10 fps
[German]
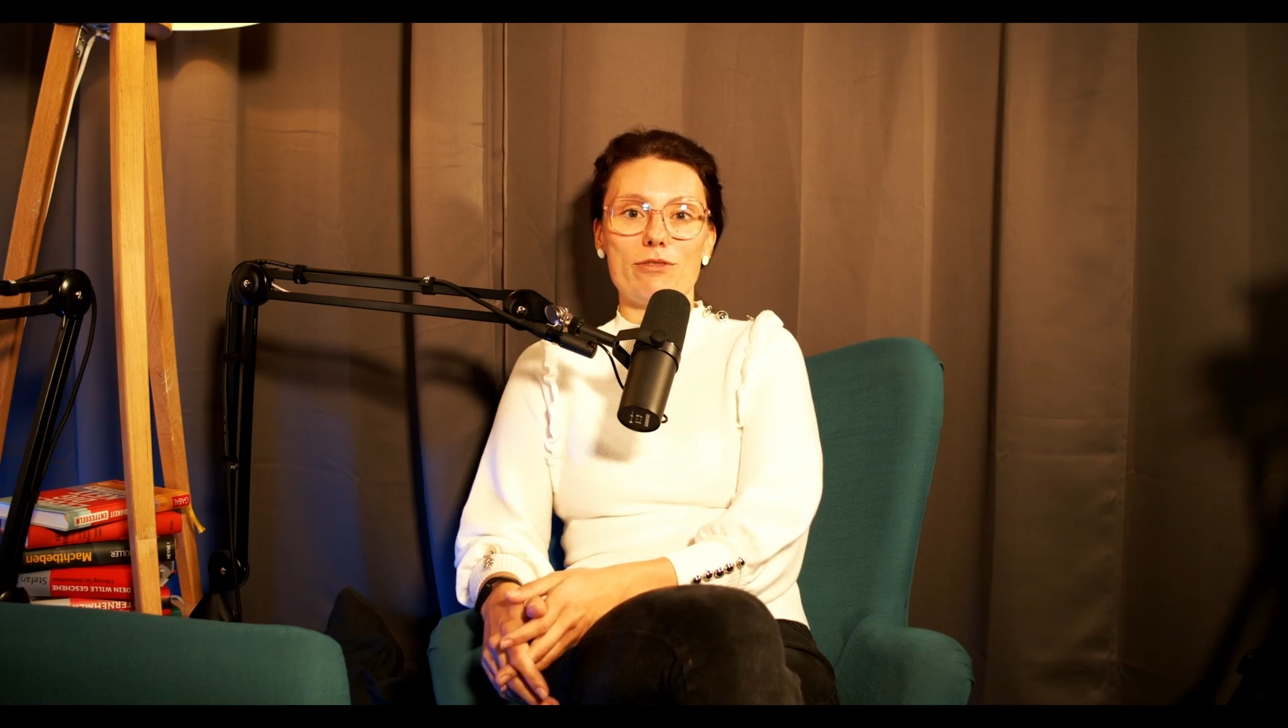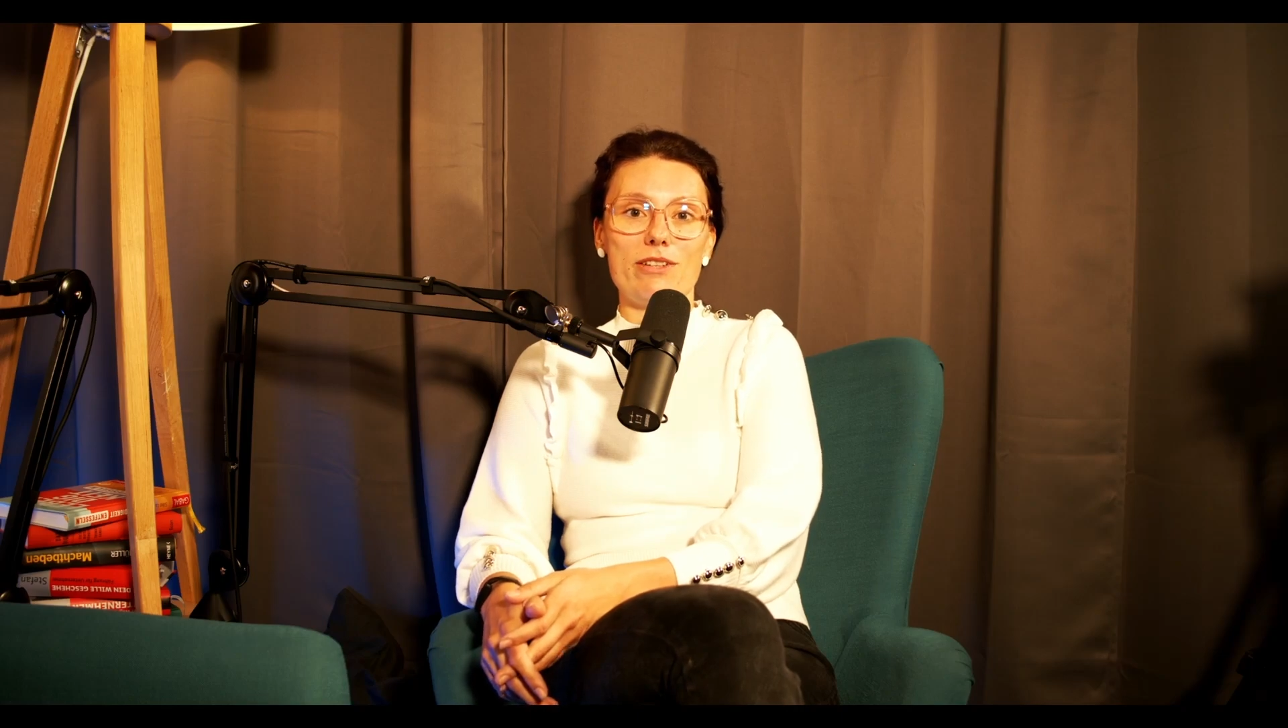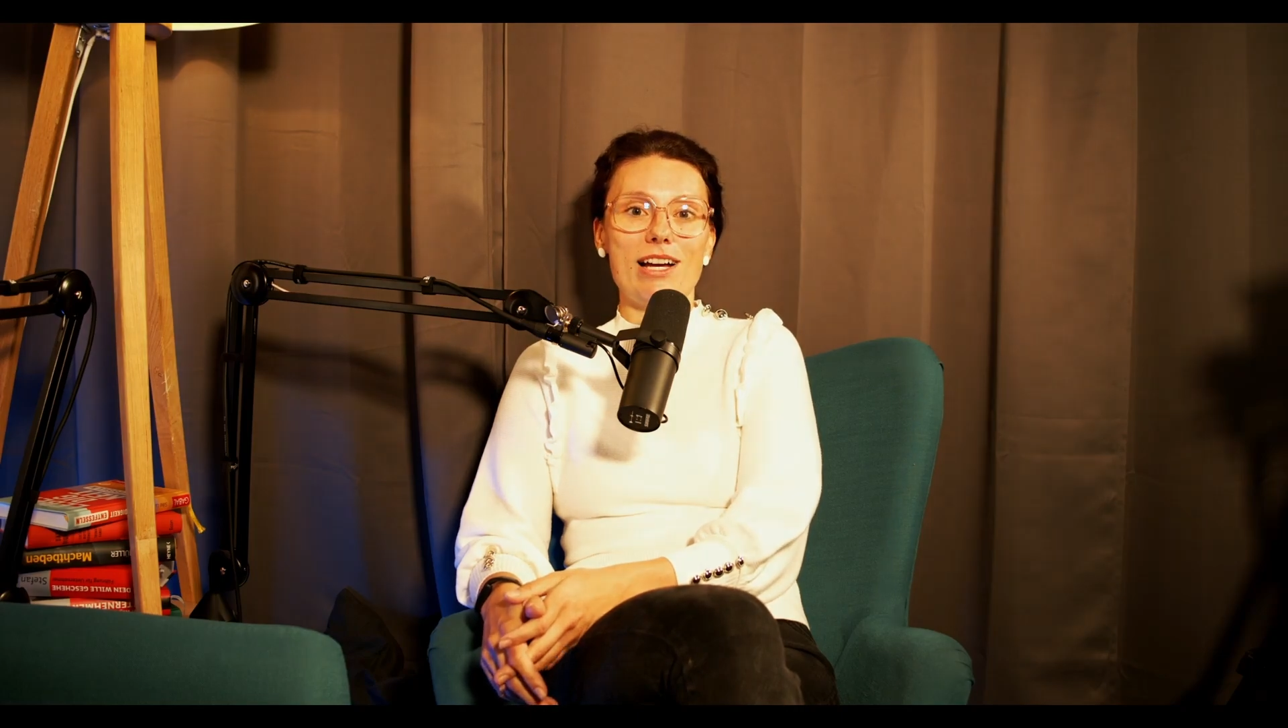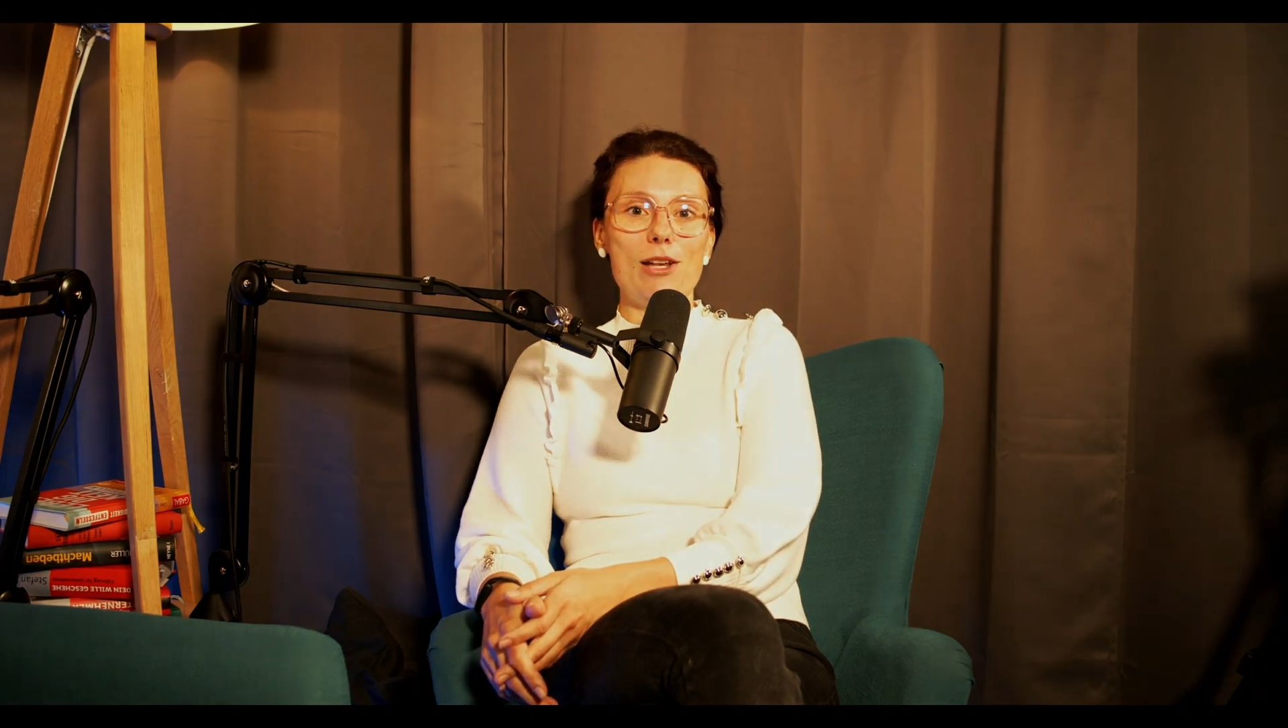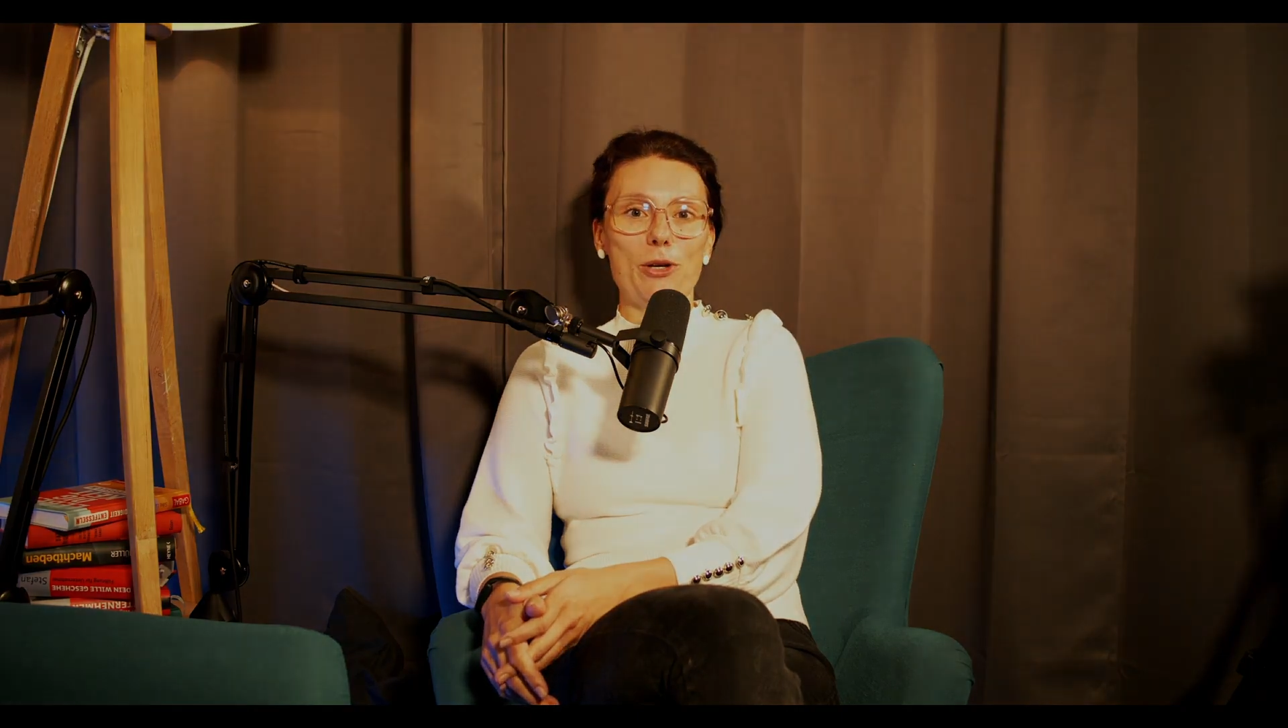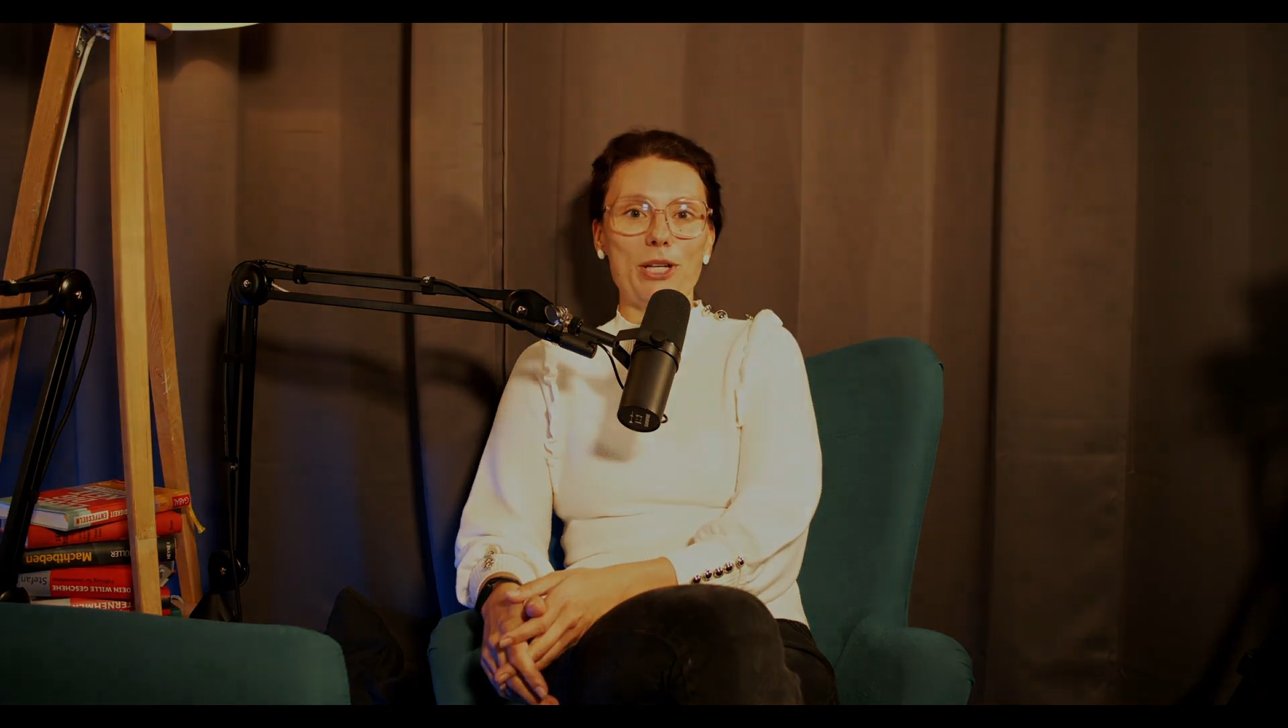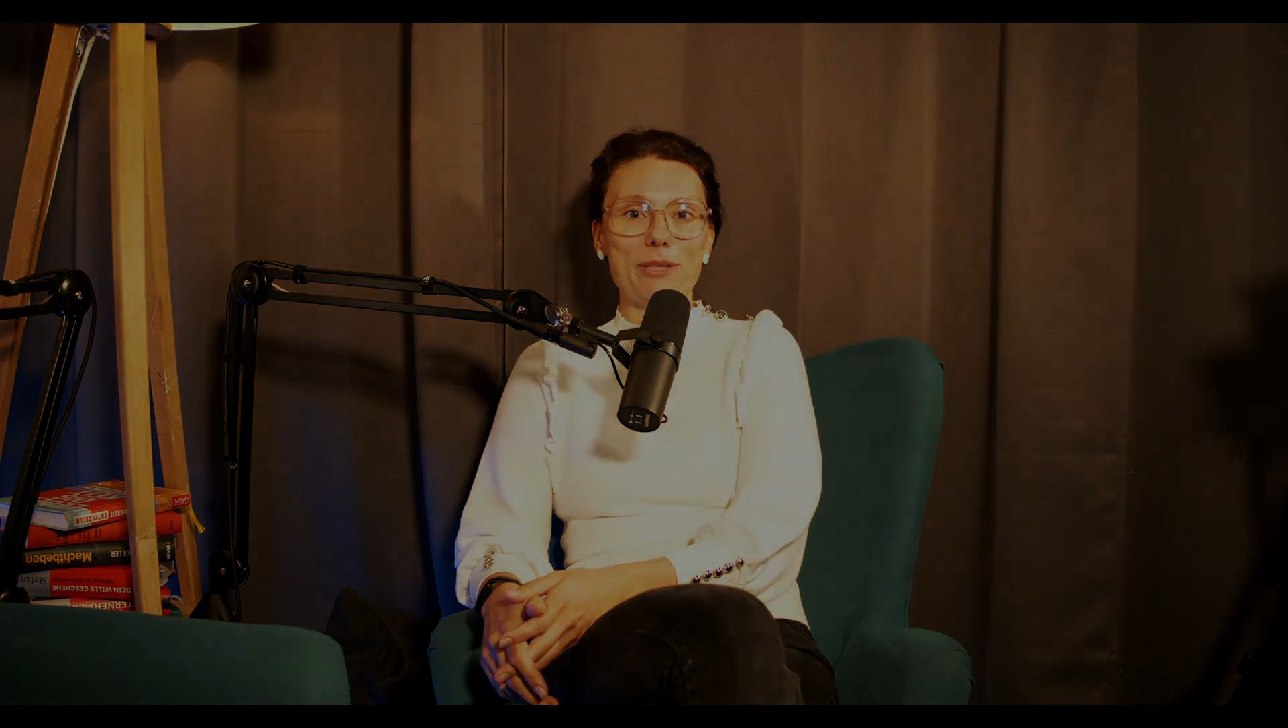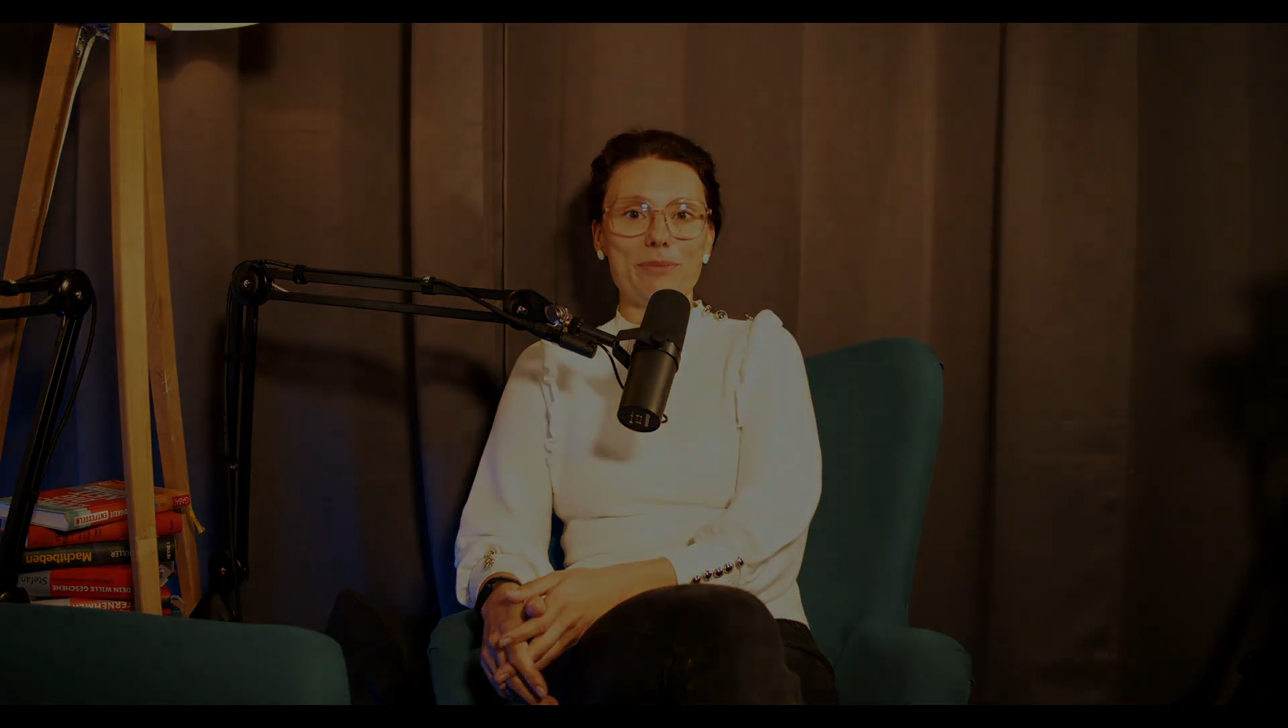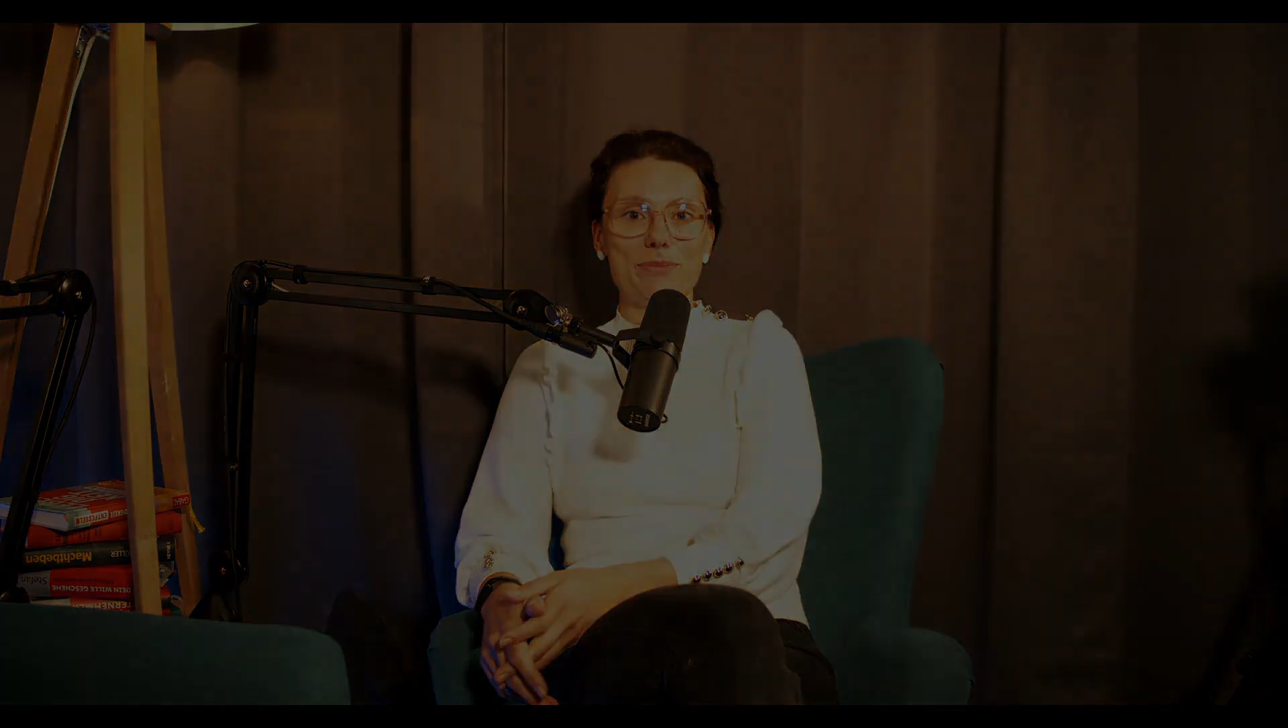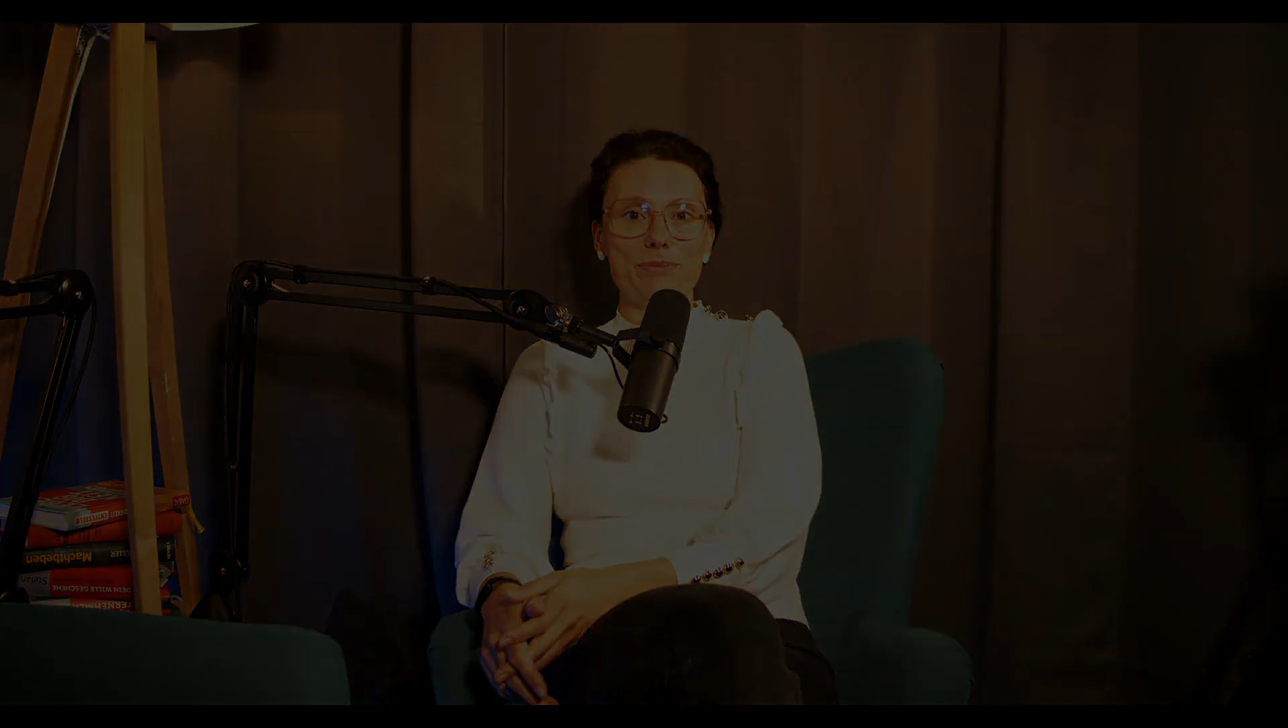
Viva Learning.